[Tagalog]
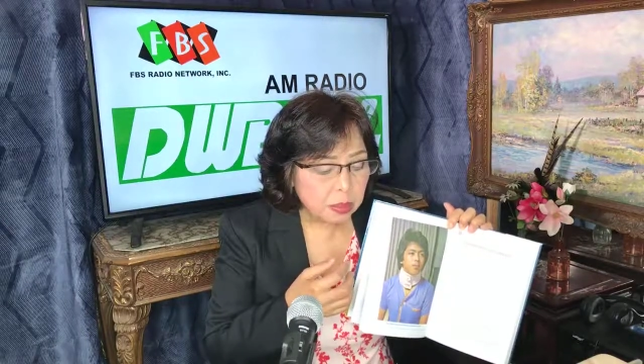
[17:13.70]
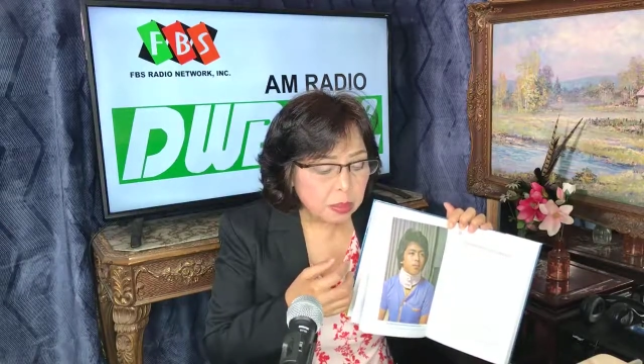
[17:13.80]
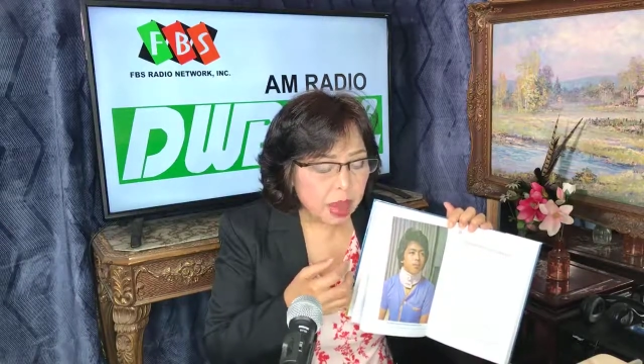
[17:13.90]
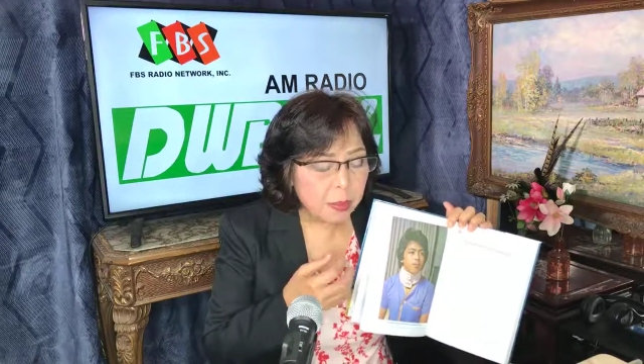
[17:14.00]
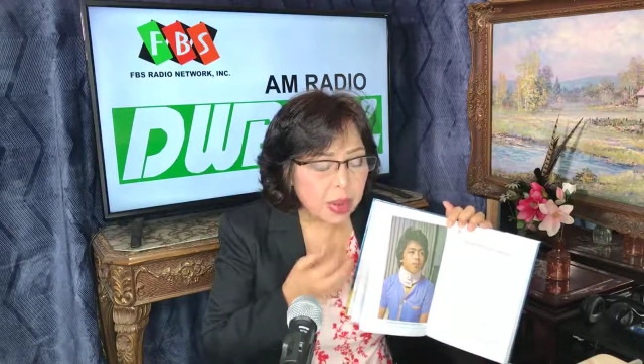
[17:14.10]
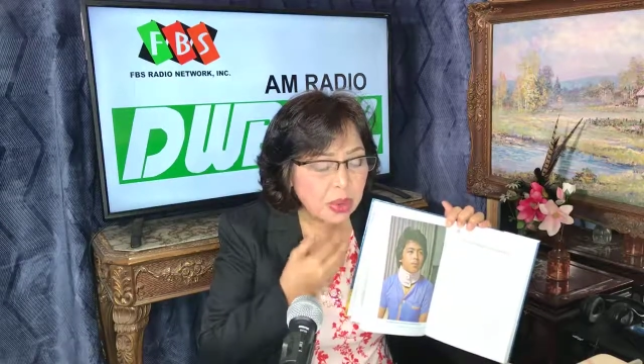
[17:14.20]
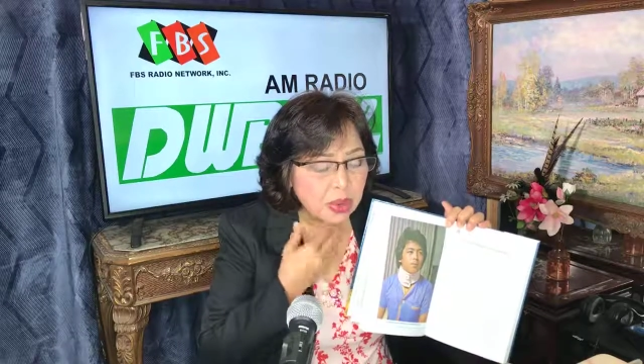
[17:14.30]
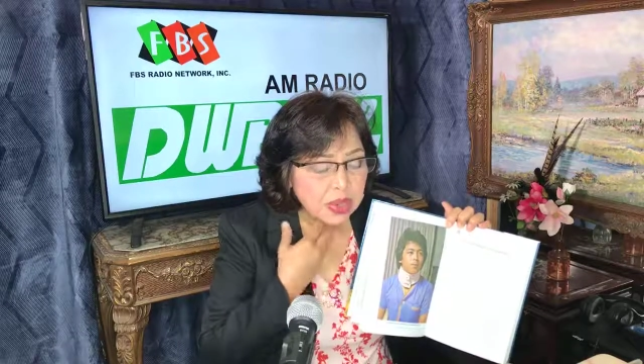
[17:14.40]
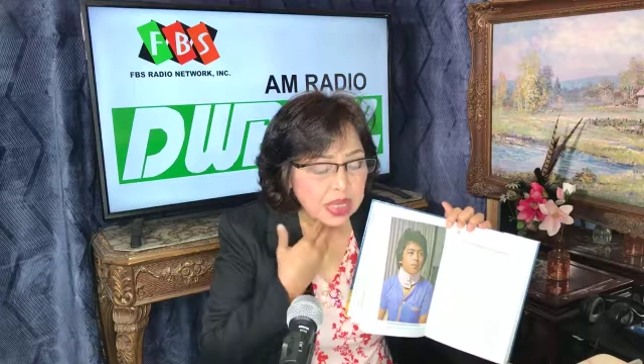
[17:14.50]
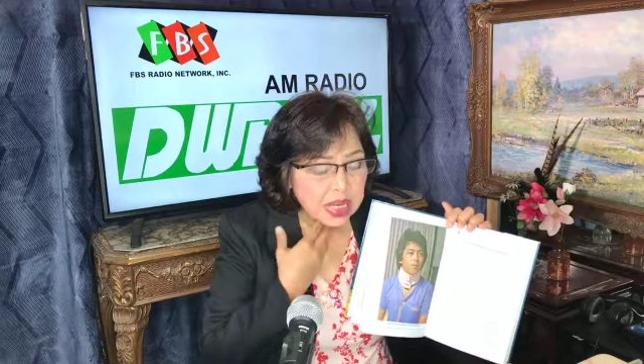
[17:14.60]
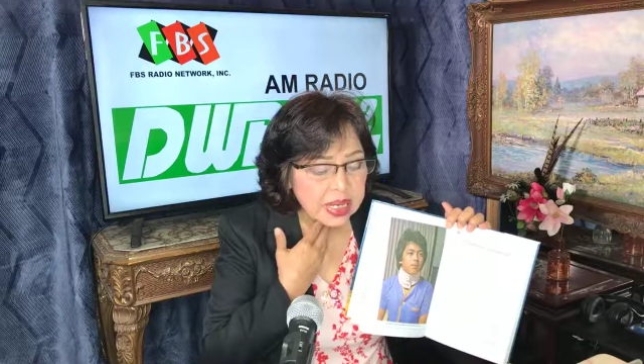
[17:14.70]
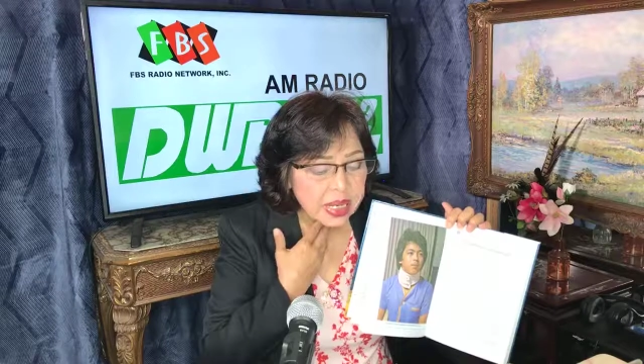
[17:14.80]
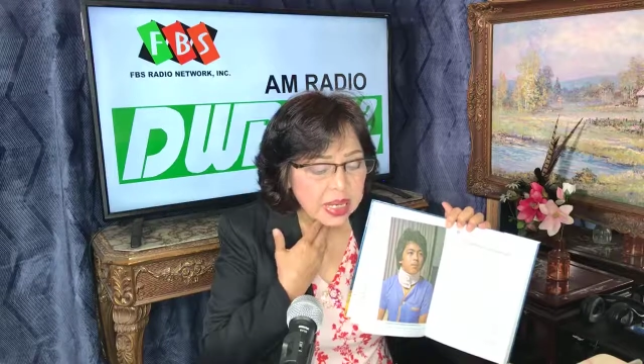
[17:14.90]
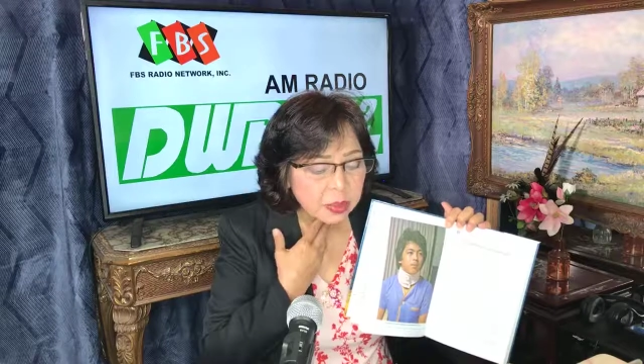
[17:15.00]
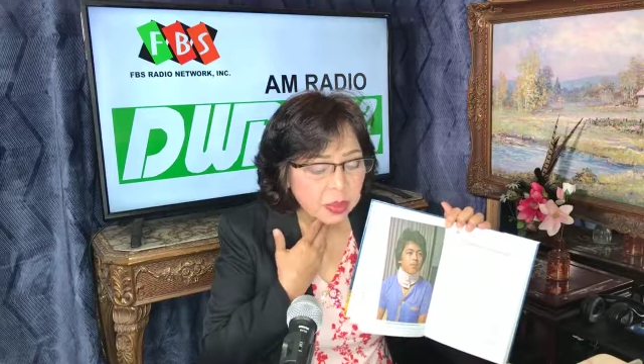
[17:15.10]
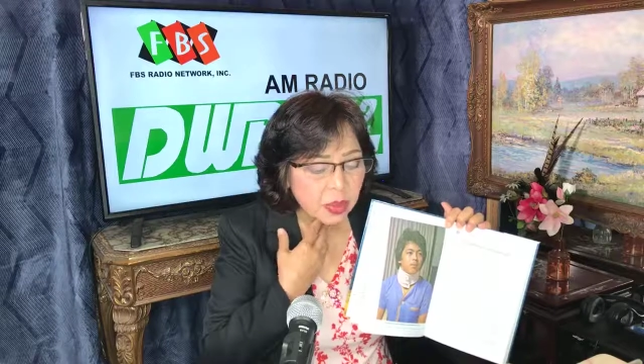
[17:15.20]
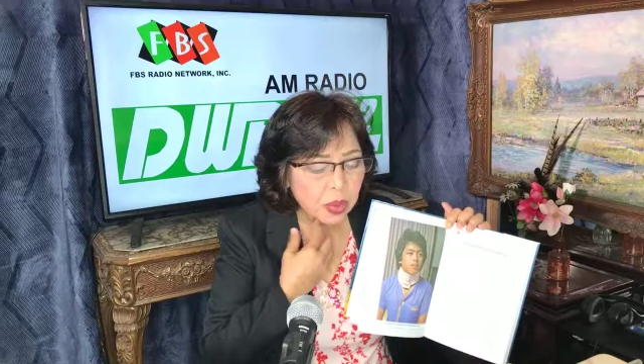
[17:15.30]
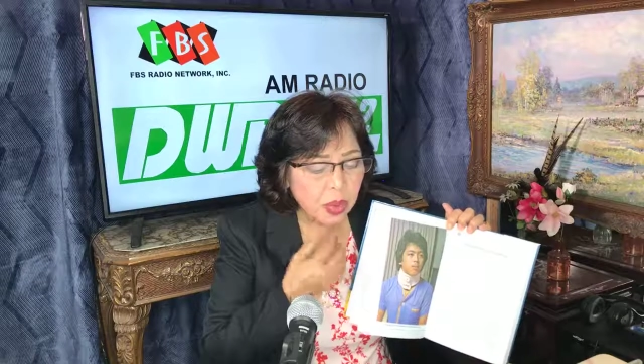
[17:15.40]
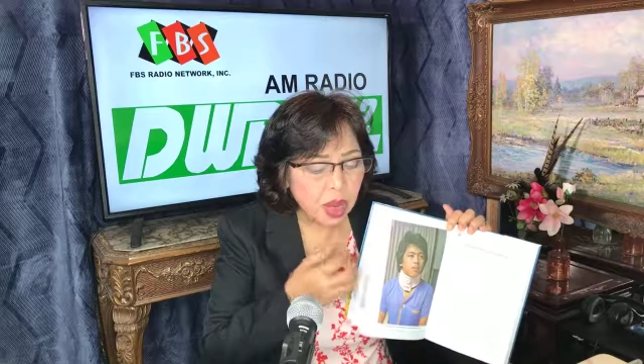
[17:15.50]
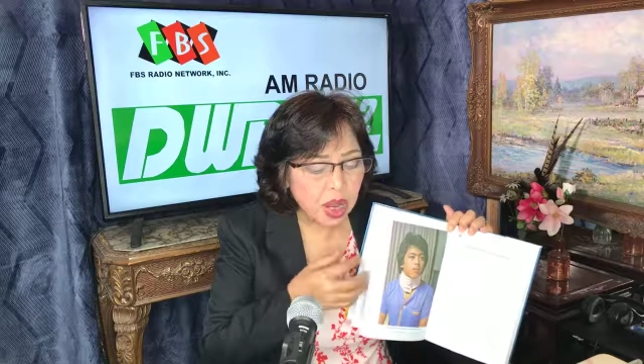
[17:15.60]
Babalutin ng leeg
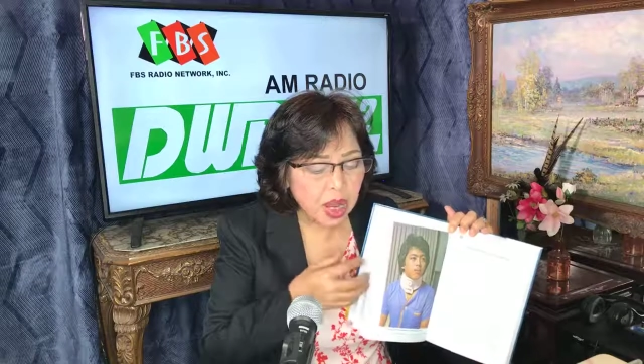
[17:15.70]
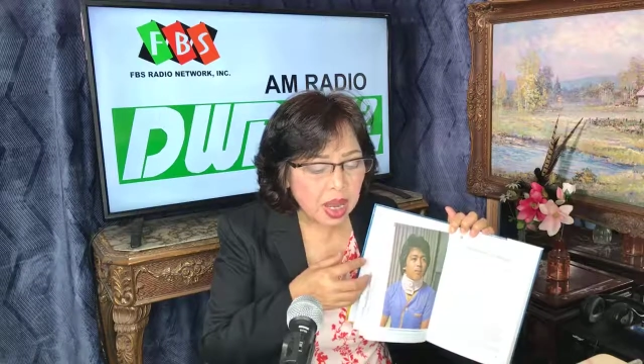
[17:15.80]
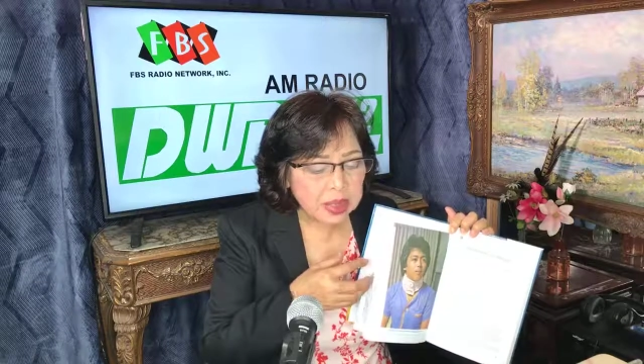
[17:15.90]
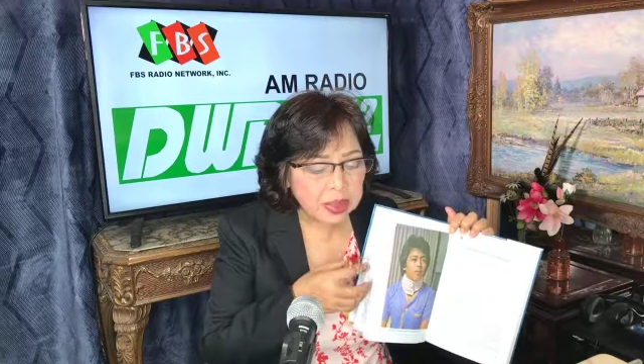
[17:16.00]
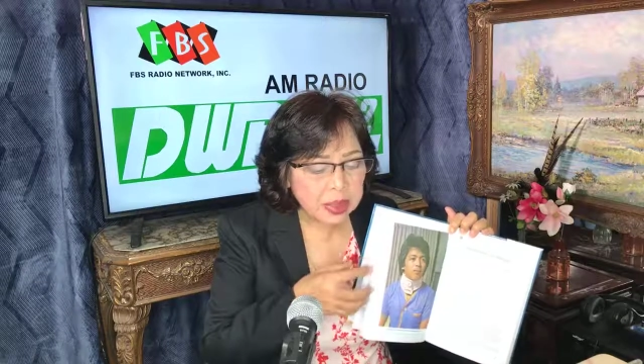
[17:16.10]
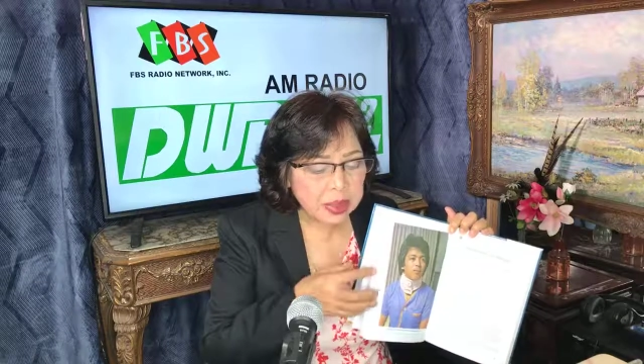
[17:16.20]
mo at